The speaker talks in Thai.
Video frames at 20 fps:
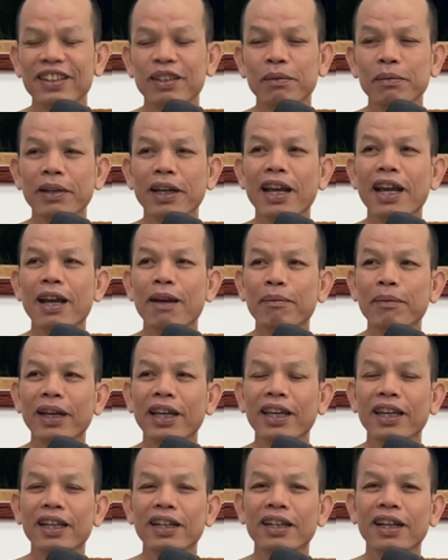สิไปหาไม่
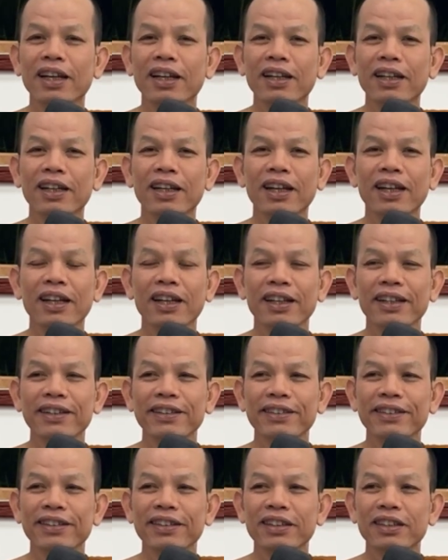เห็นอย่างนั้นนะ
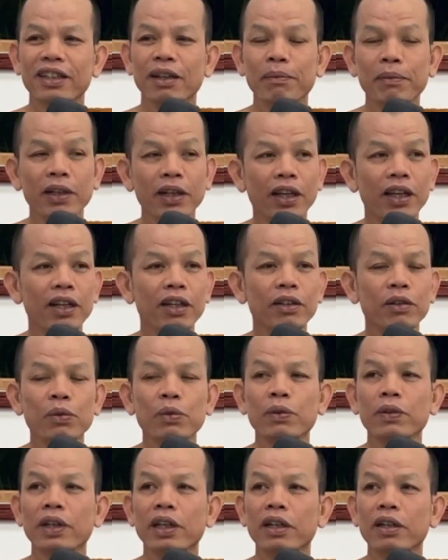ถ้ามันเห็นทุก
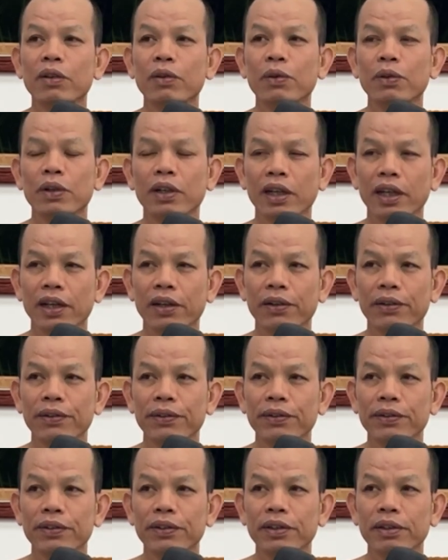ข์เห็นโรธแล้ว
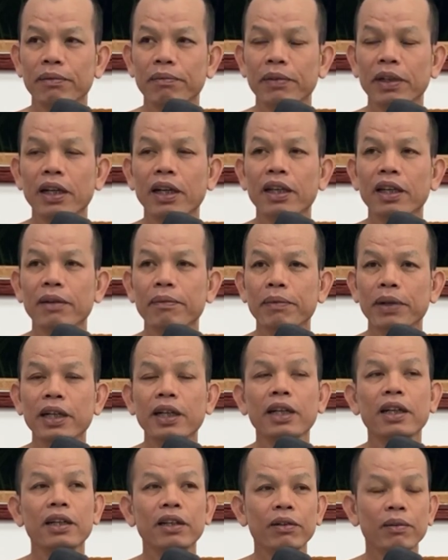มันก็ยังเพ
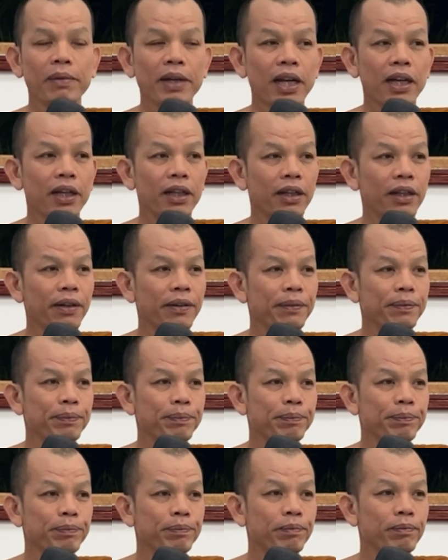ลินอยู่บ้าน
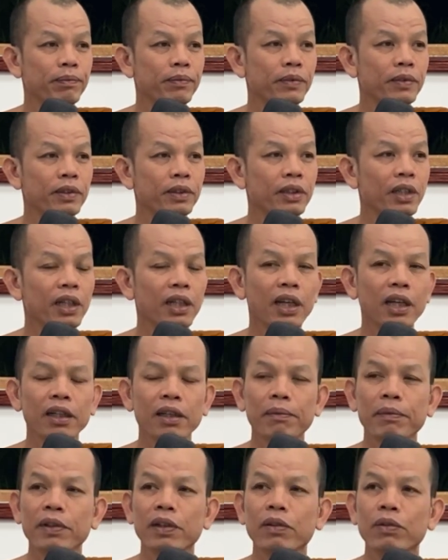ทั้งทั้ง
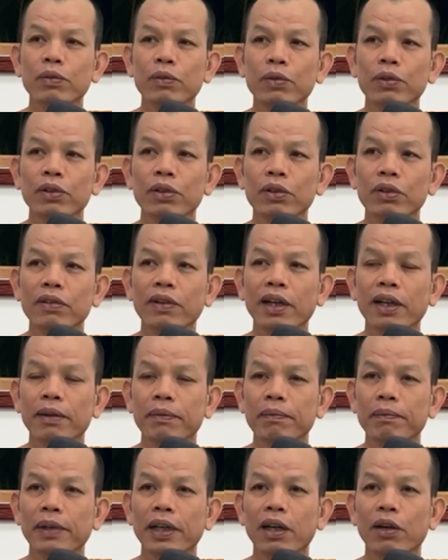นี่มันก็หูอยู่ว่า
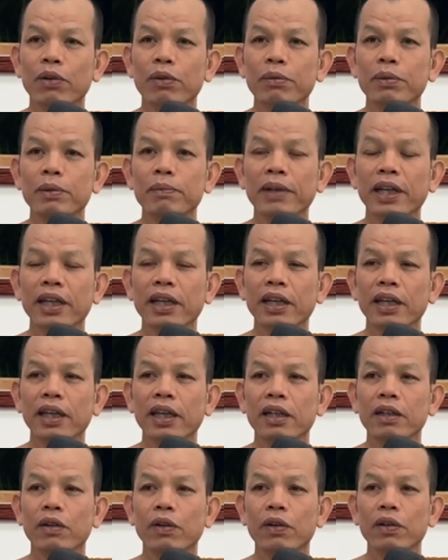ไปเอาผู้ใหม่กับ
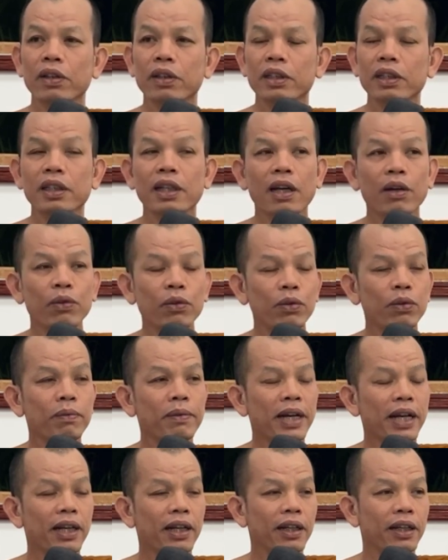เฮ็ดของคือเก่า
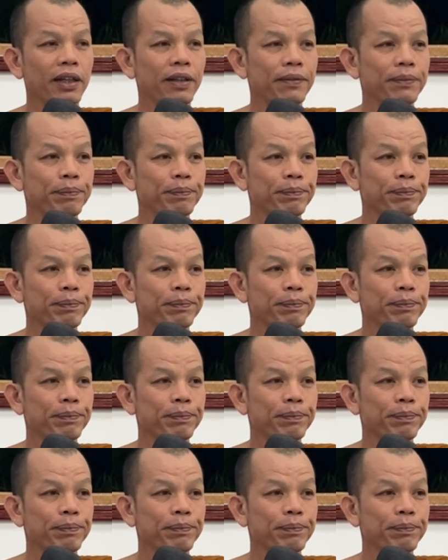บ้านี้